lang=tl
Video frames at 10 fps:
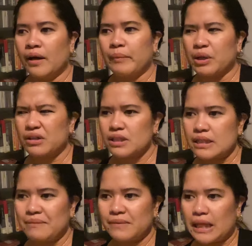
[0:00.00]
Pero at the
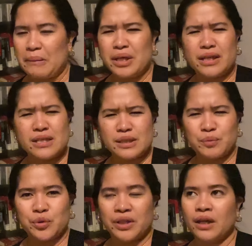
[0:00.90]
same time,
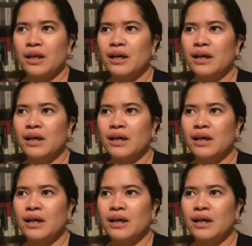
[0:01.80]
iniisip ko din,